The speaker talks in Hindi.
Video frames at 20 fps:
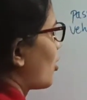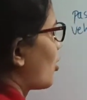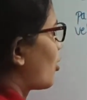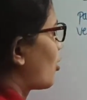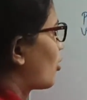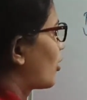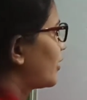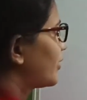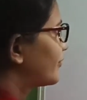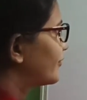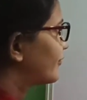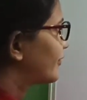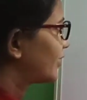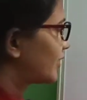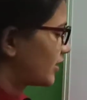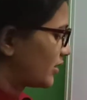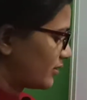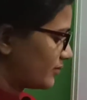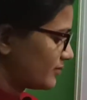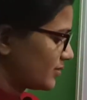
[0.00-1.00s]
और फिर
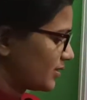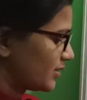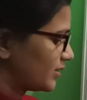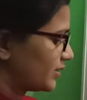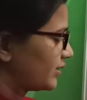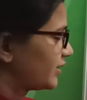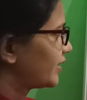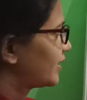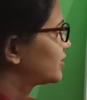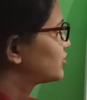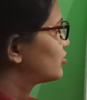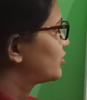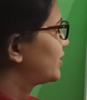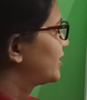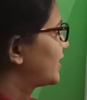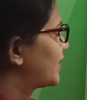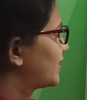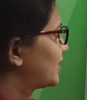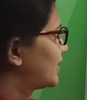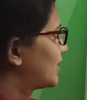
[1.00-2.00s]
हम ये जो
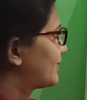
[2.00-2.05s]
डीएनए